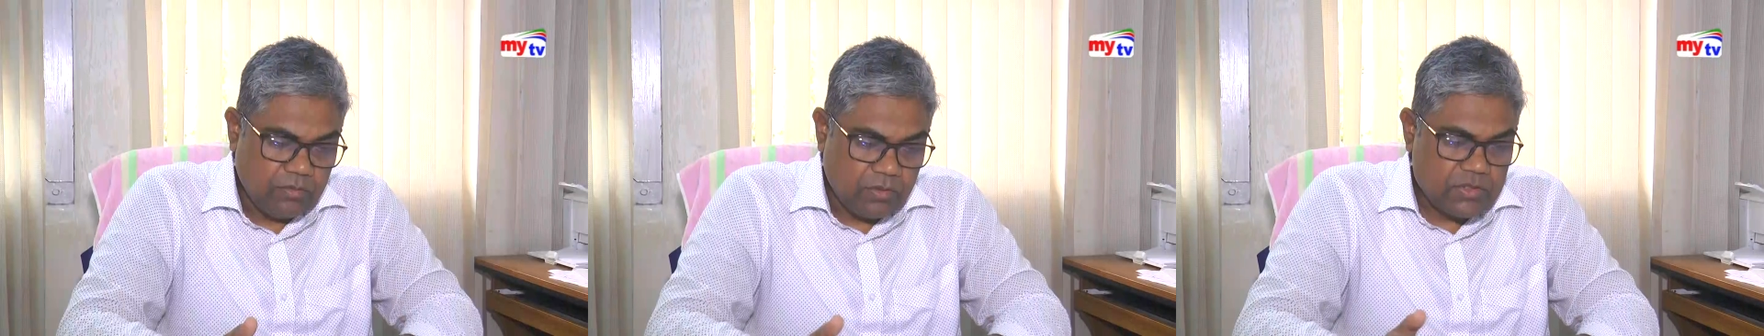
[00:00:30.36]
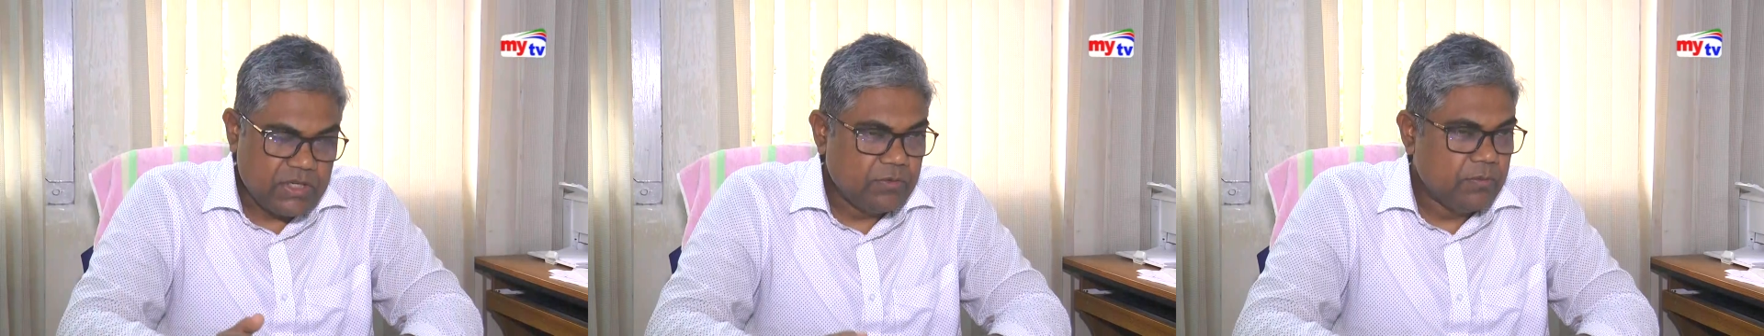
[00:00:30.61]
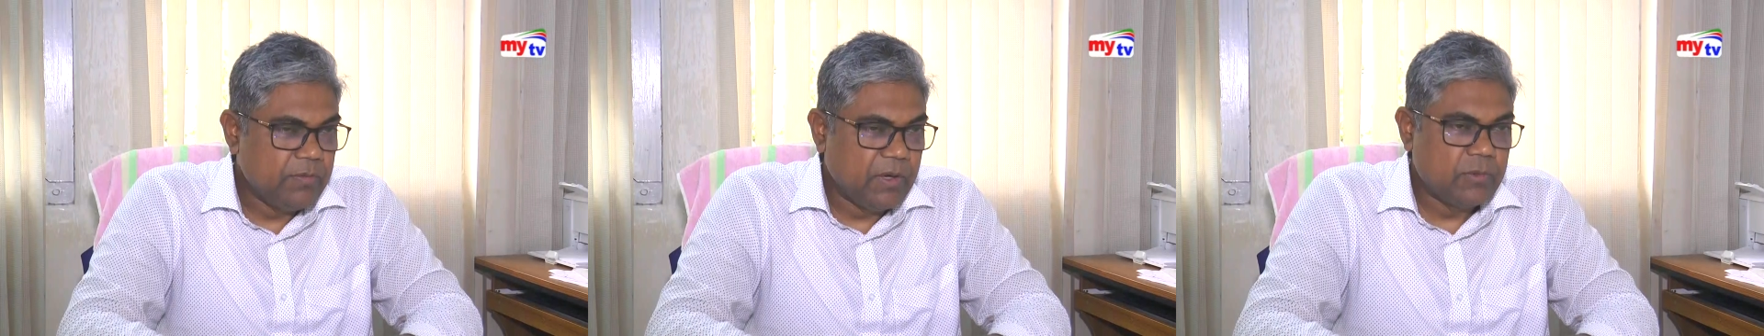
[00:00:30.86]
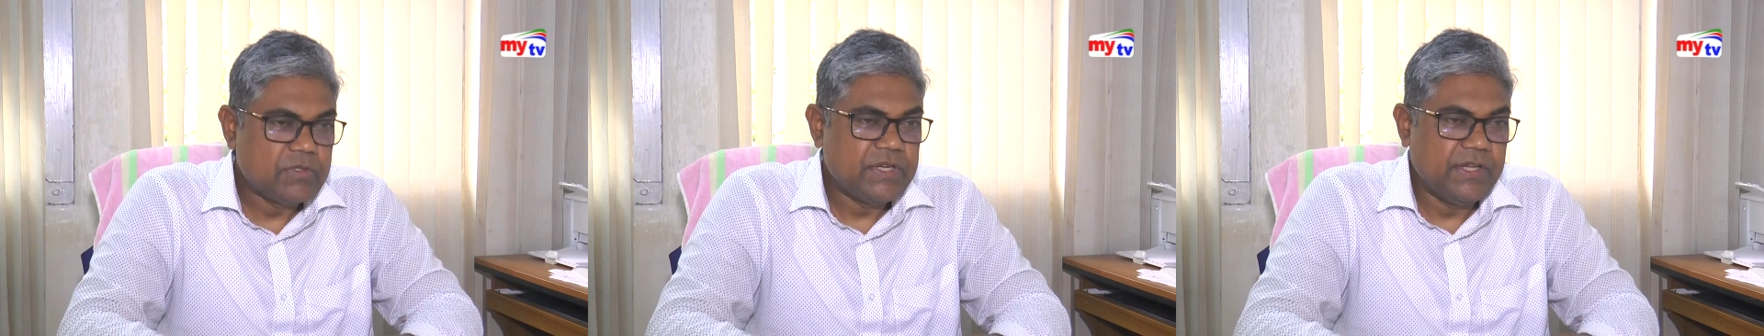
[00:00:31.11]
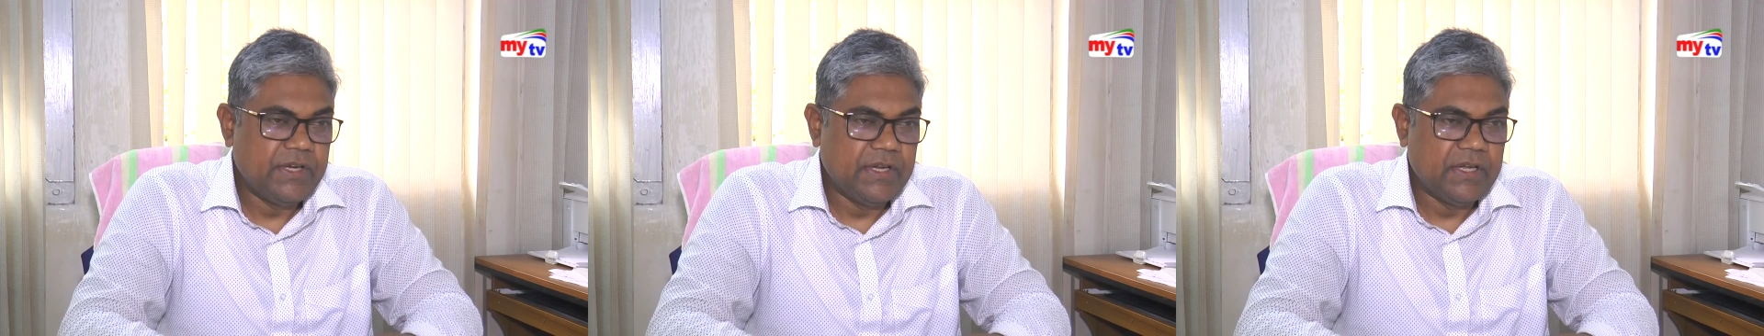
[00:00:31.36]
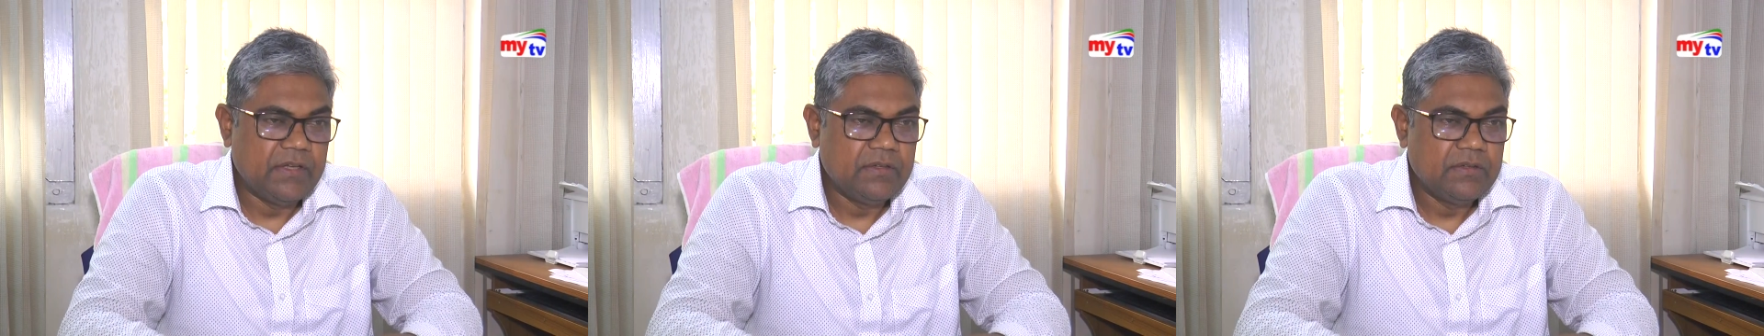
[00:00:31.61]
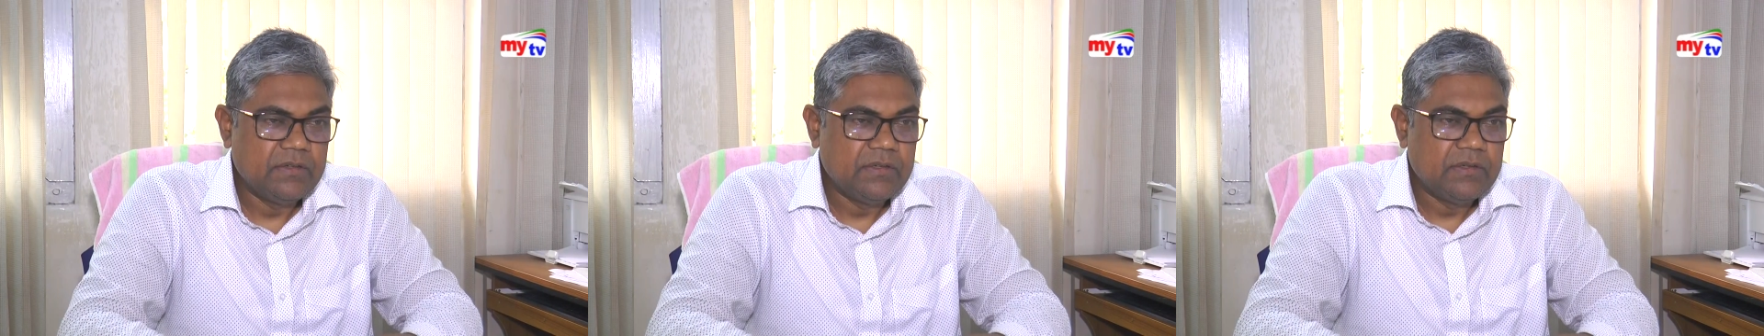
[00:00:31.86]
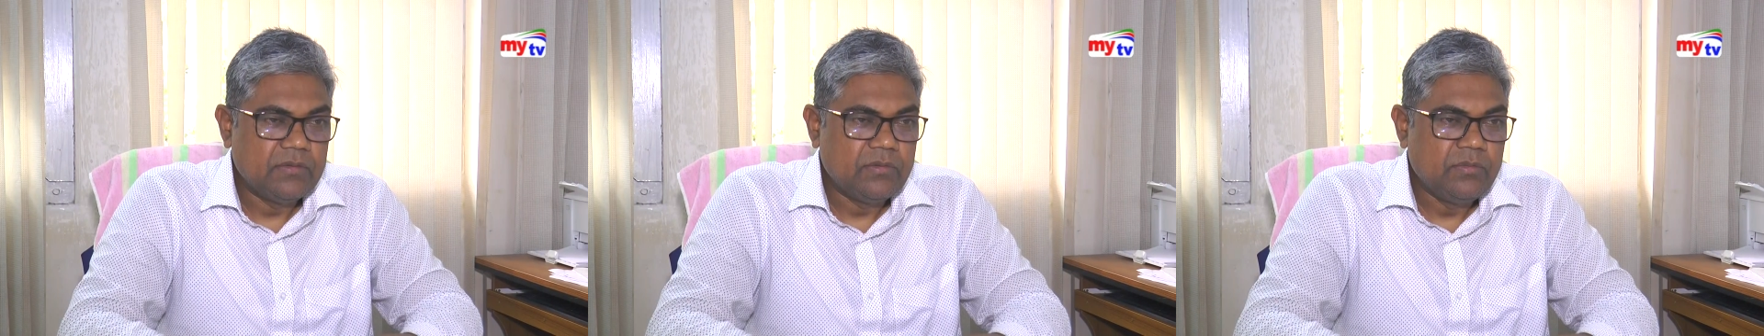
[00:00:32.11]
অসাধু ব্যবসায়ীরা
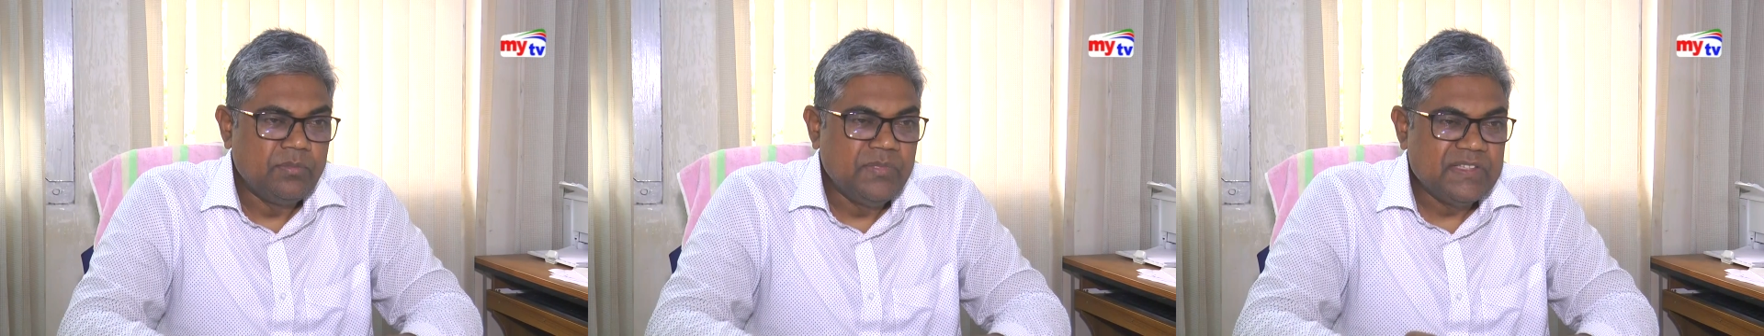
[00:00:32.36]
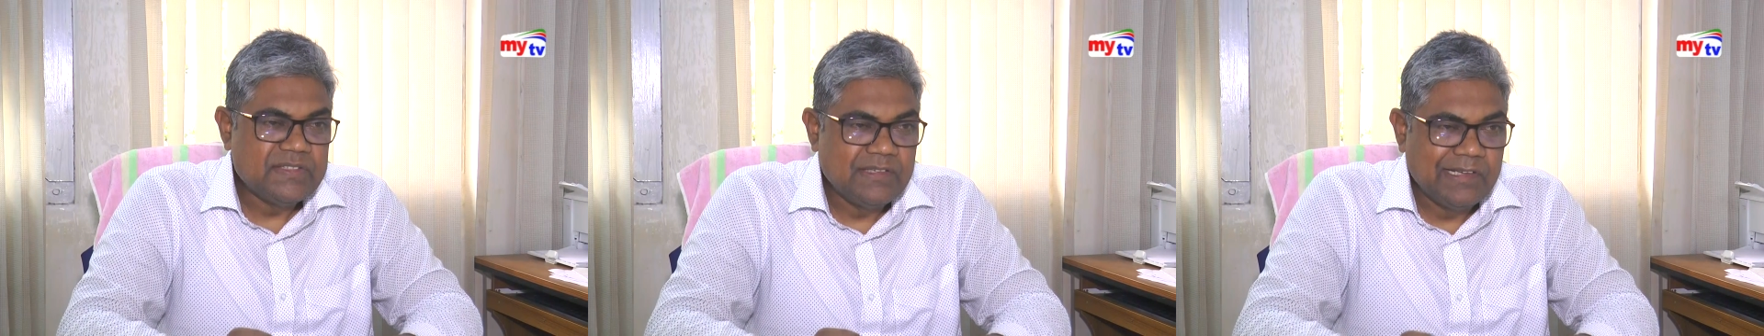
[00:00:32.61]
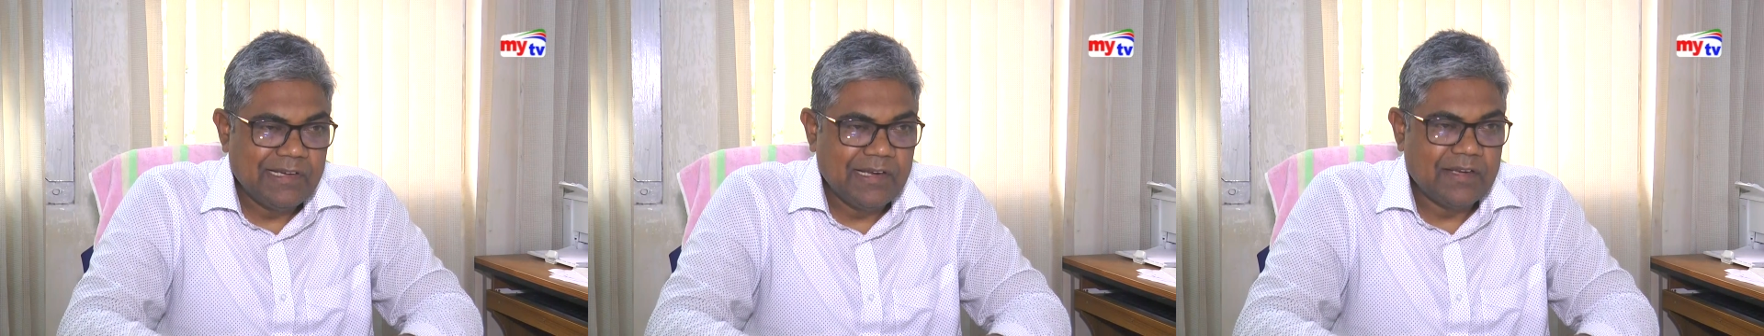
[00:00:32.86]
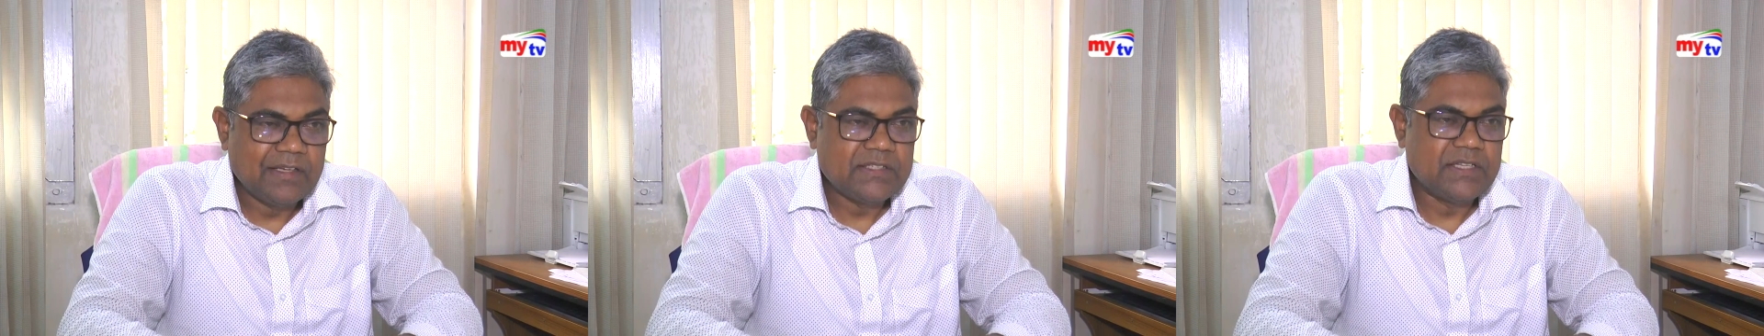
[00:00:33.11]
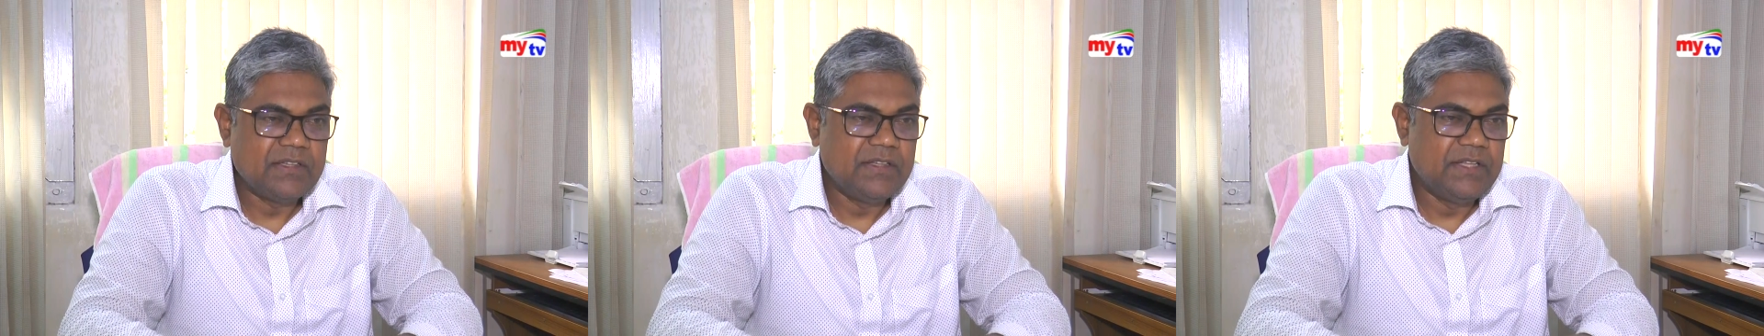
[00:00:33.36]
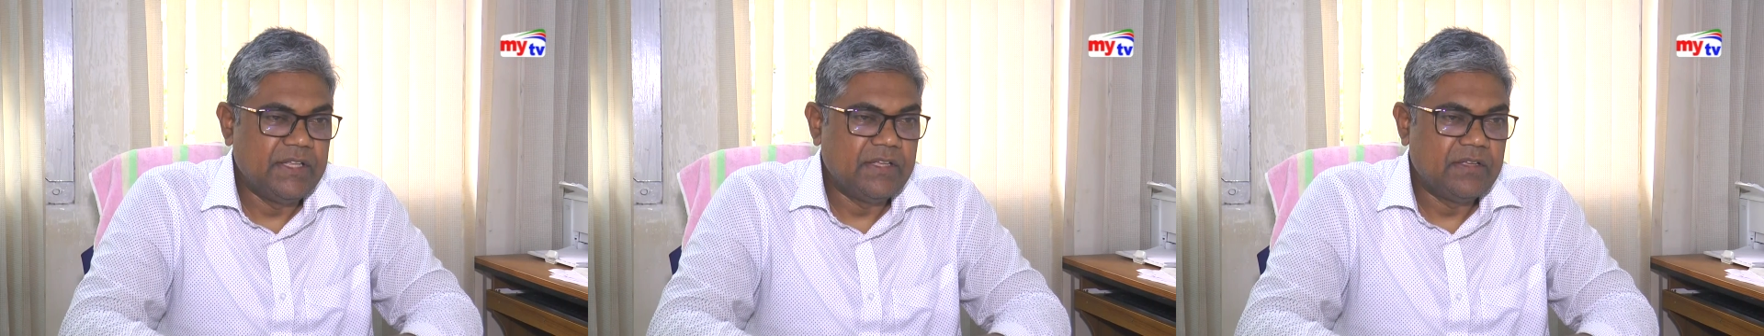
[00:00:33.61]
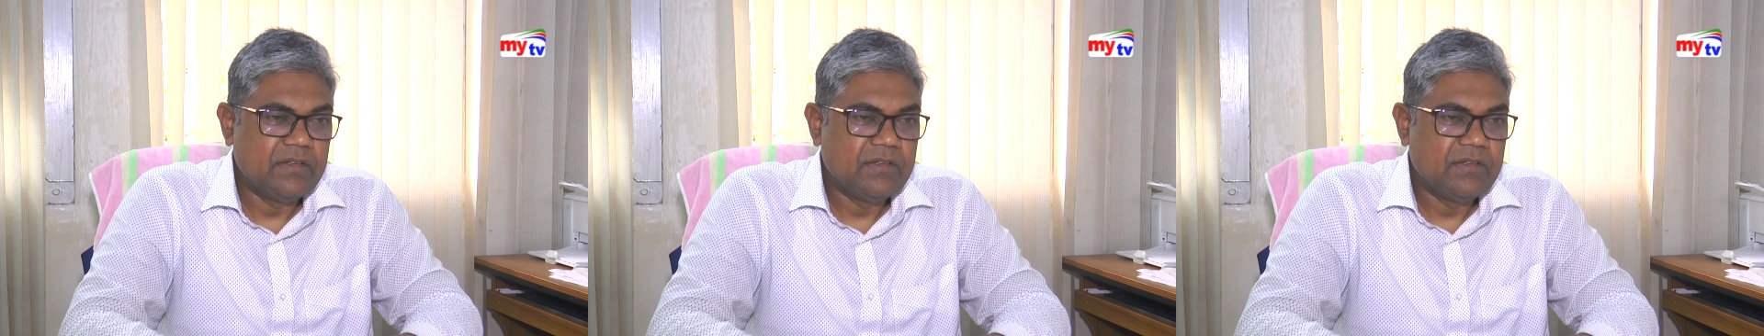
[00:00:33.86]
মিস ডিক্লারেশন দিয়ে